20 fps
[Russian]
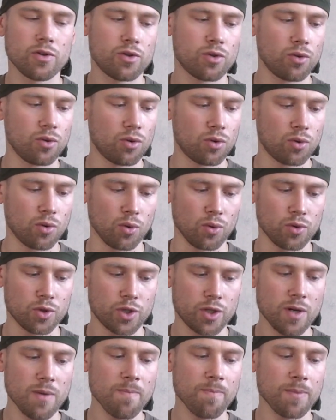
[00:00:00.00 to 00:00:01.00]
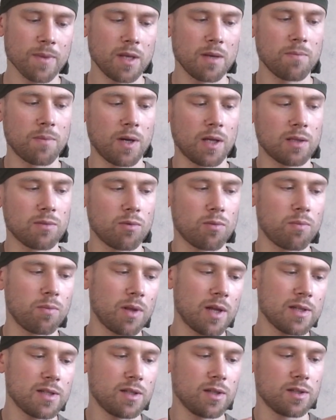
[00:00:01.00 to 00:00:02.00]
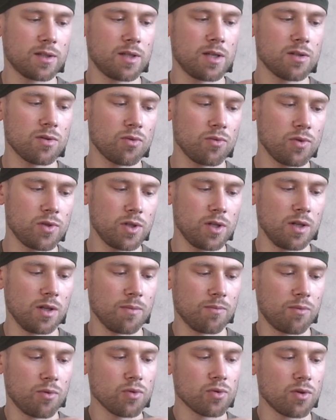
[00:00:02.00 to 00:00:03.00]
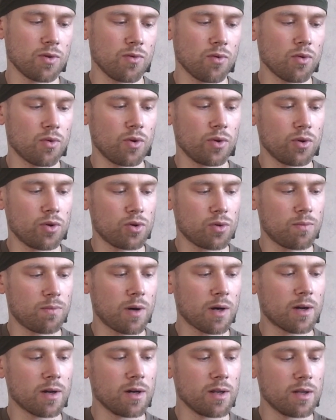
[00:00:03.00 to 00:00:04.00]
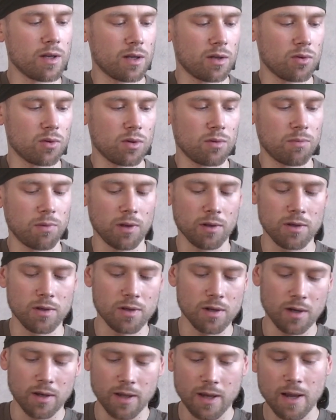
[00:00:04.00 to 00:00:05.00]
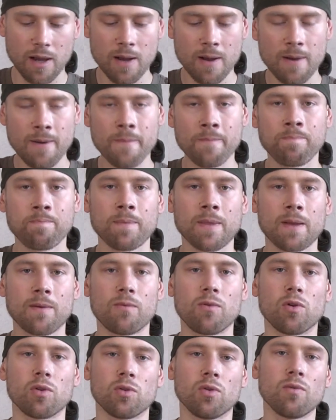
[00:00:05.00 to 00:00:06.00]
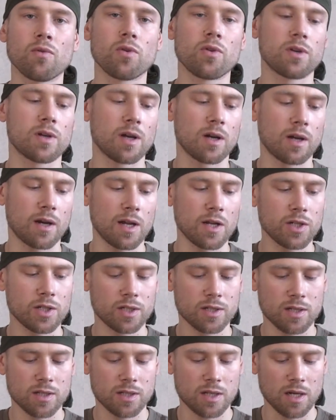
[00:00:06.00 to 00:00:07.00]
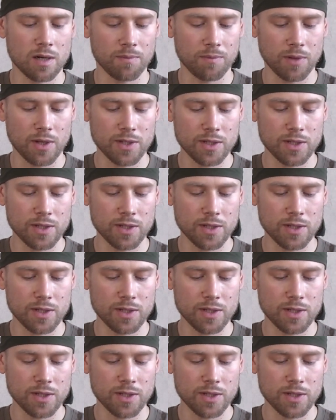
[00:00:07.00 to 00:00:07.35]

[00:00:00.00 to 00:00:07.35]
чуть толще, и поэтому пластик здесь усилен. Плюс у него какое-то еще покрытие идет дополнительное. Вот. Но вроде как раньше со старым